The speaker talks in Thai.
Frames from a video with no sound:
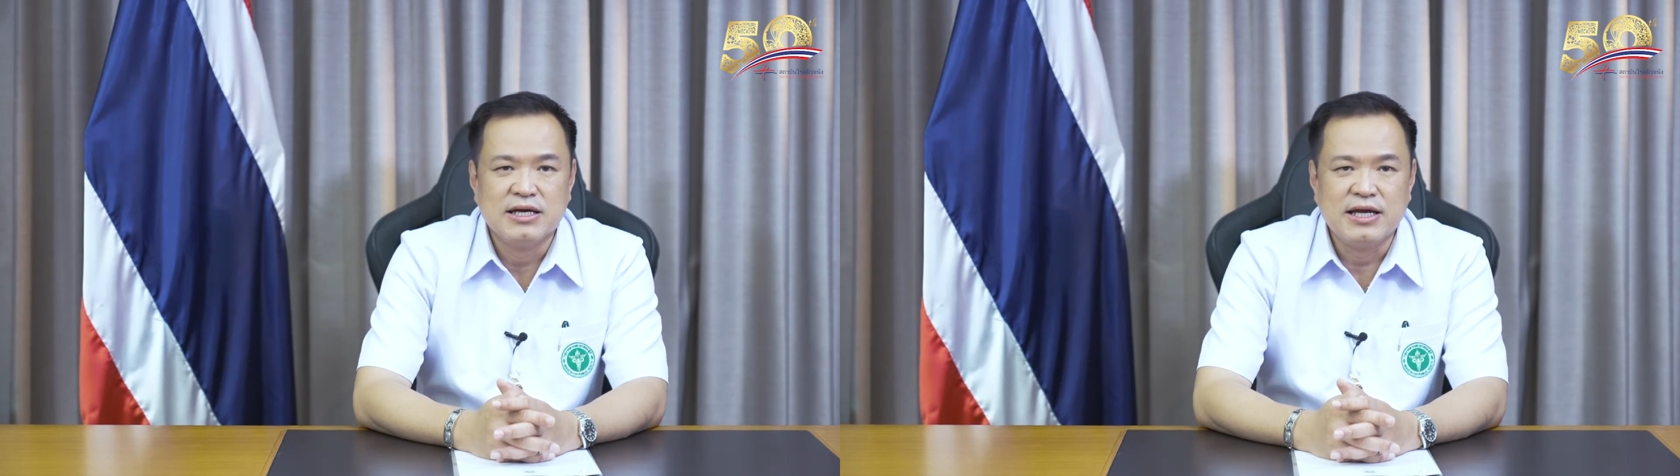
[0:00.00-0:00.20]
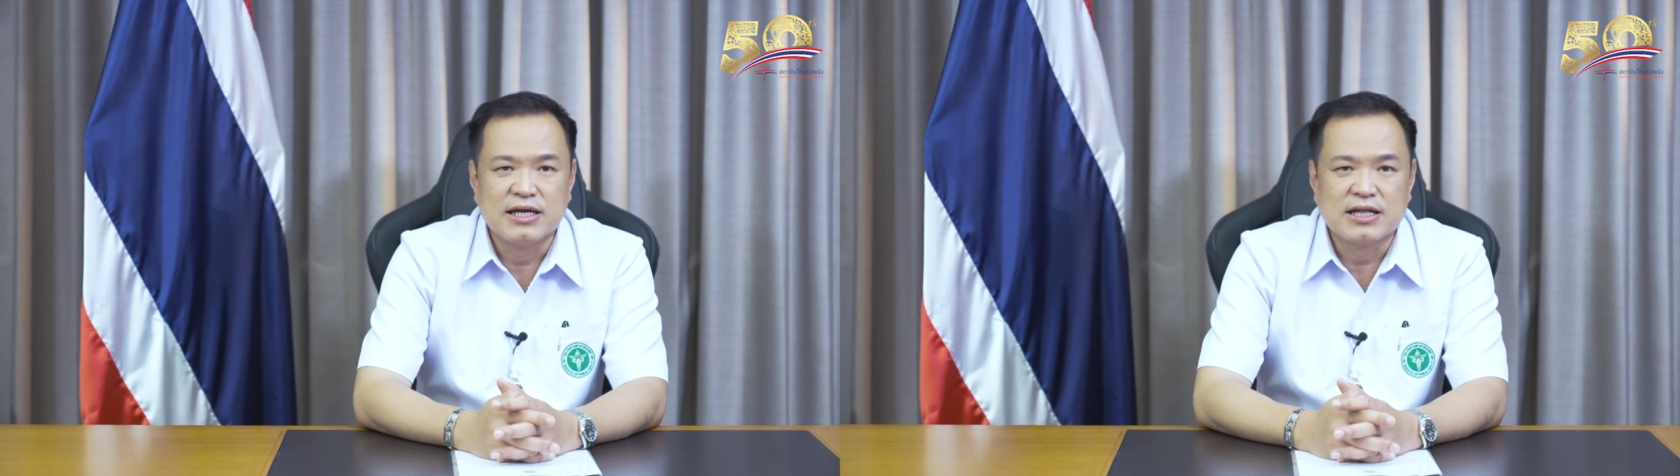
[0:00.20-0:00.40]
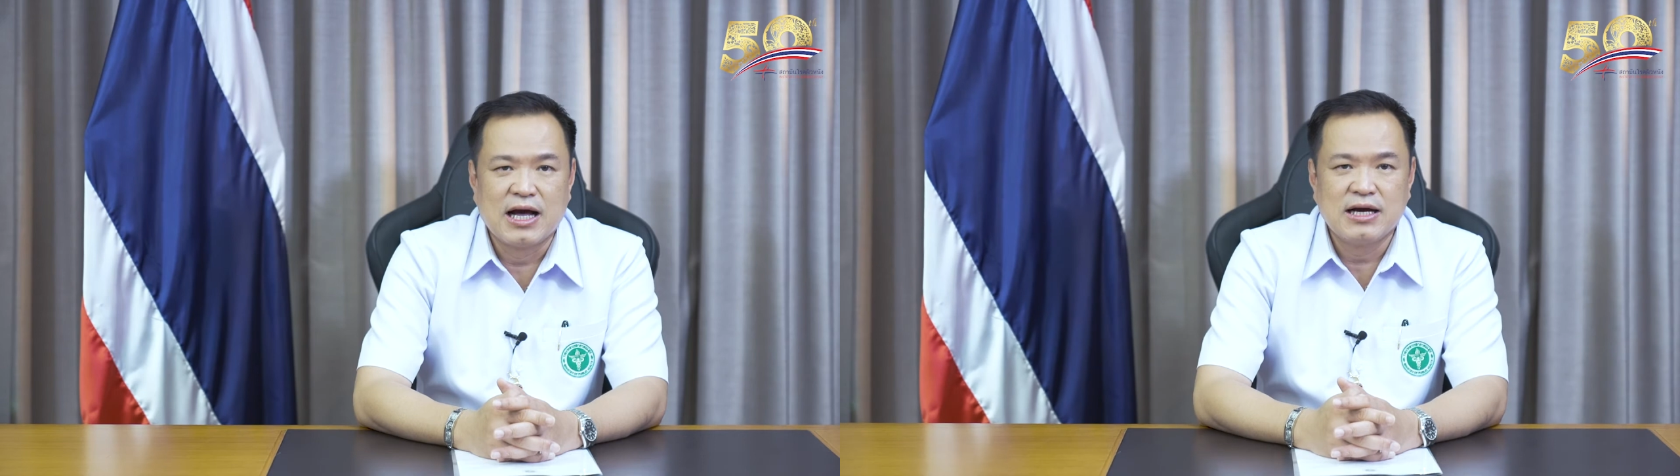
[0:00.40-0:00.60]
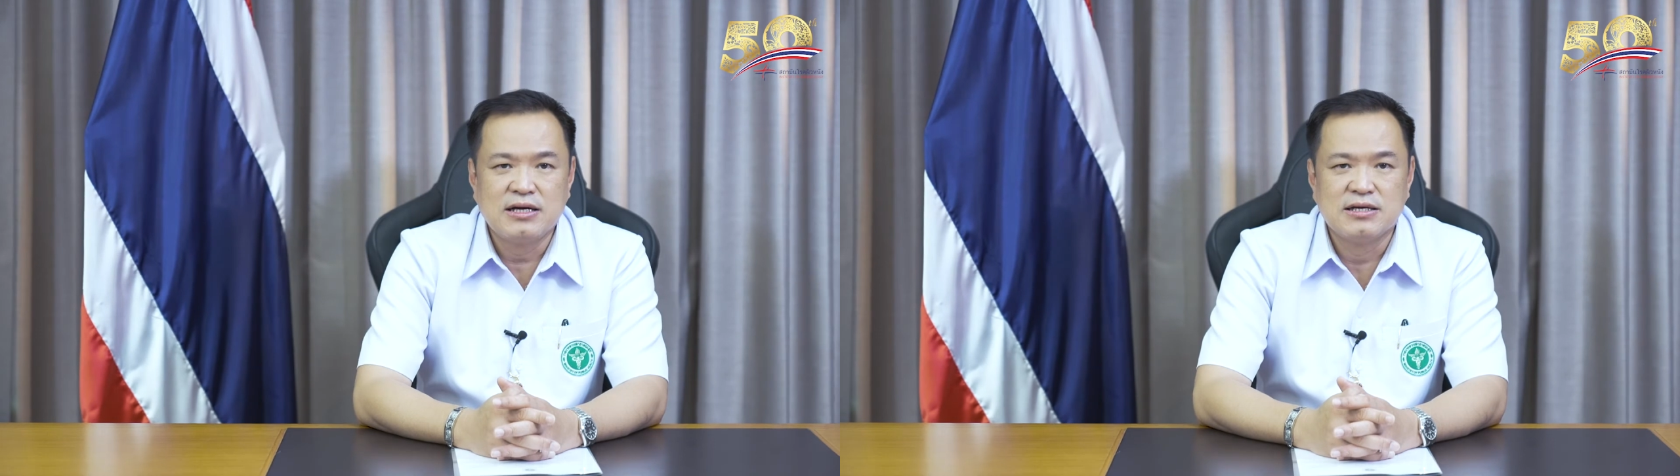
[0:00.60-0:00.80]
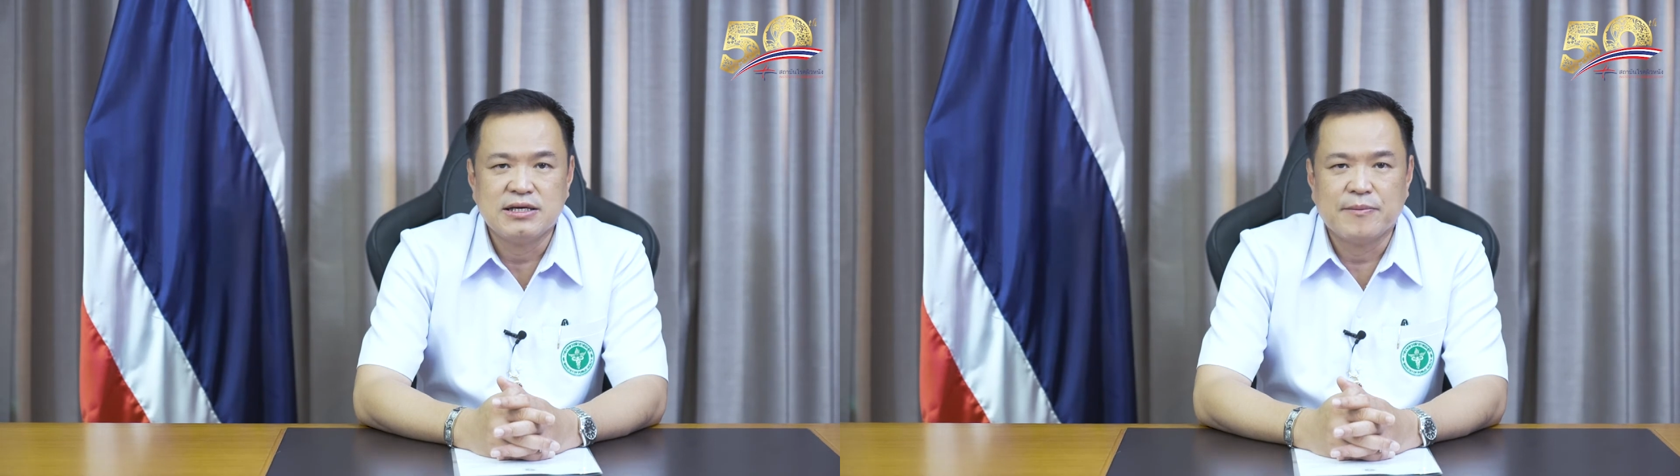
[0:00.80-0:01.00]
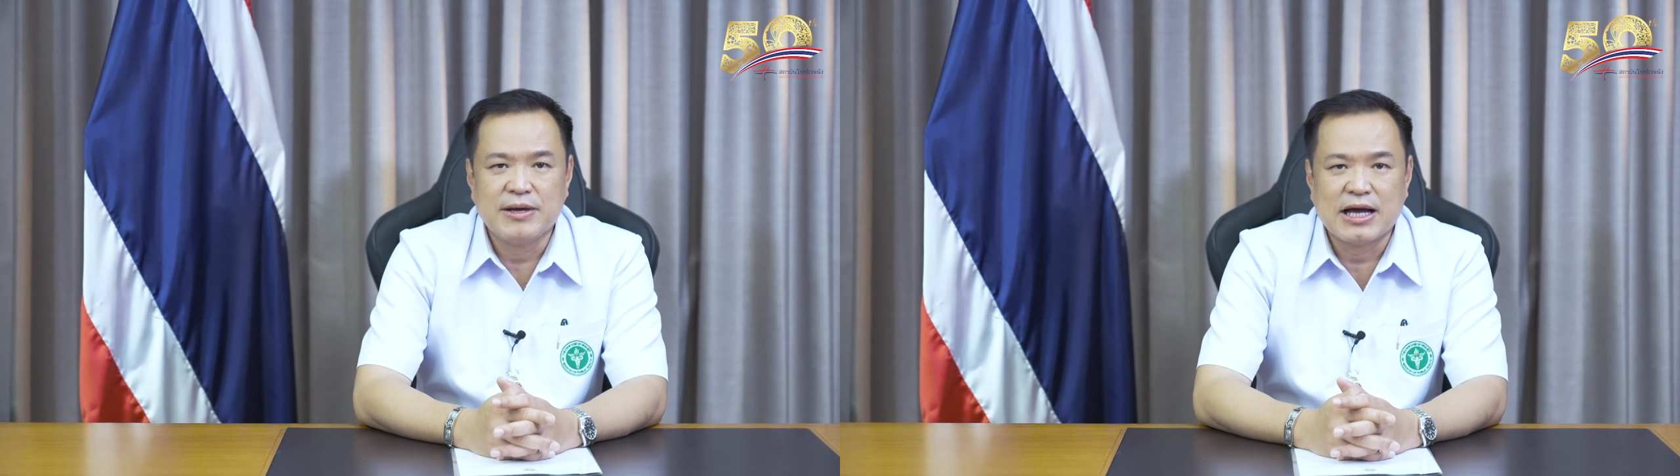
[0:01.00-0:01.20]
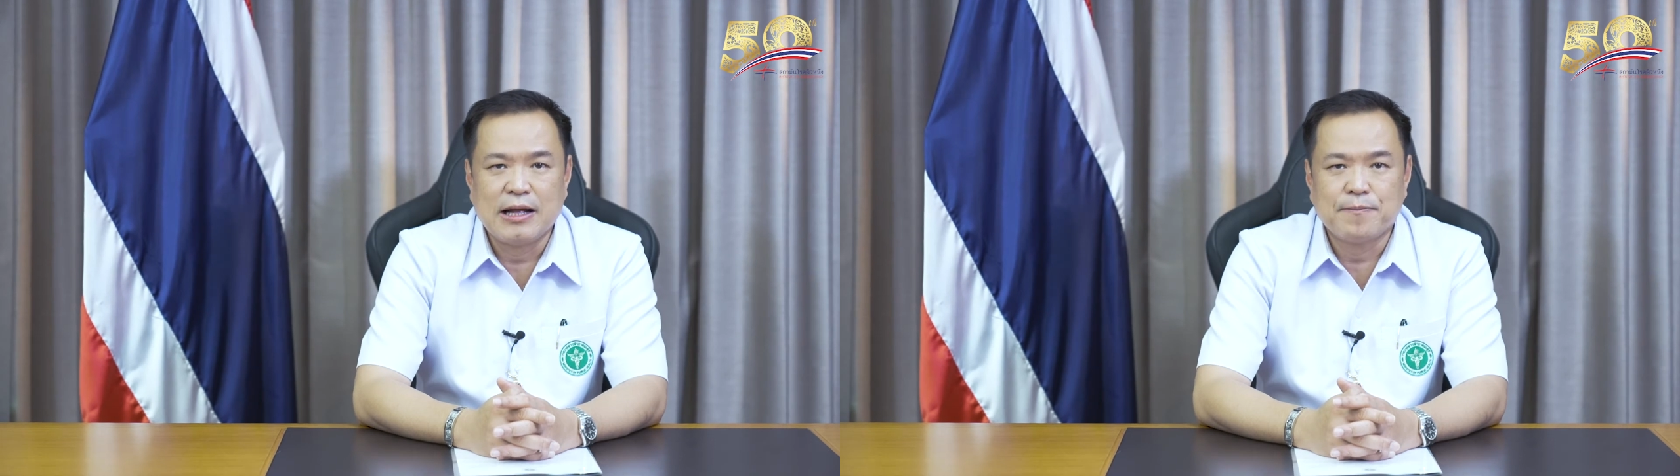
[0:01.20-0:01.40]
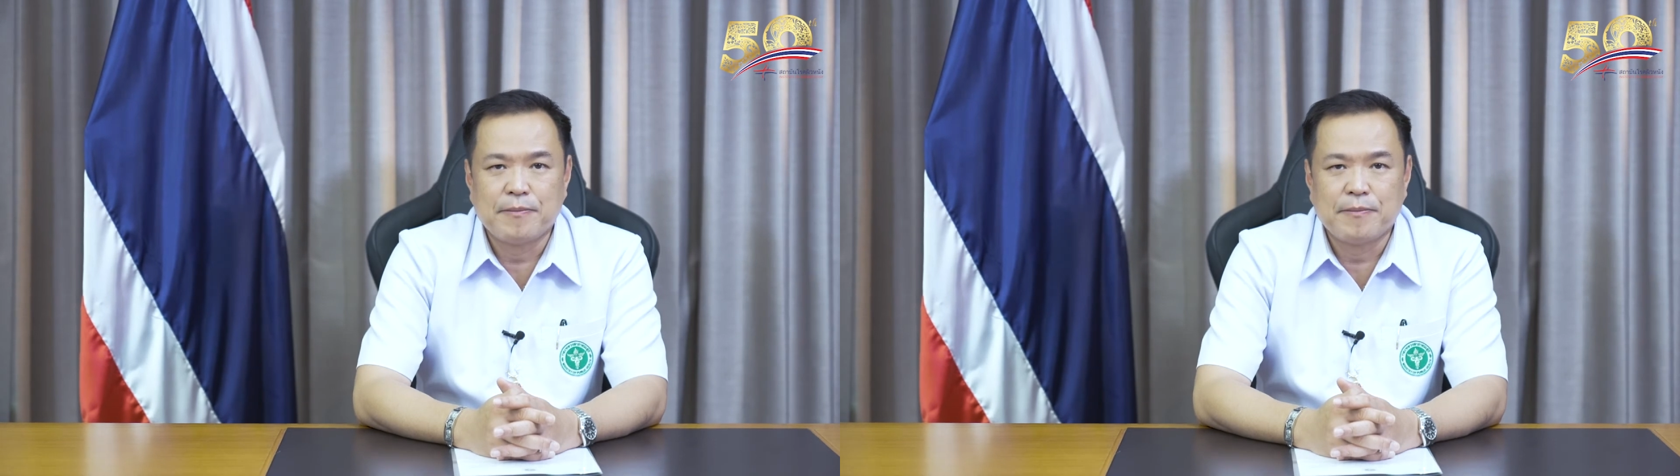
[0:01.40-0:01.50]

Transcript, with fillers: อีกทั้งยังมีการ